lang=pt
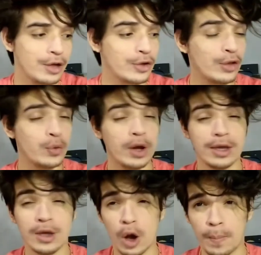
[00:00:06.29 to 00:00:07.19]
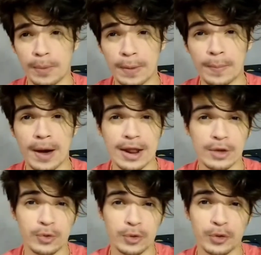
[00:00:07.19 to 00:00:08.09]
Já estou aqui, ó,
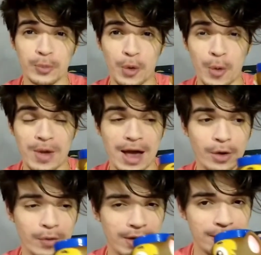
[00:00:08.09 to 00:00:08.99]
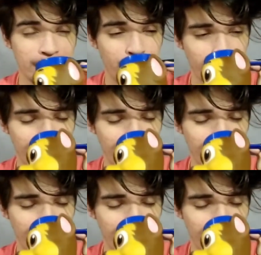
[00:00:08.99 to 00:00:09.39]
preparadíssimo com minha aguinha.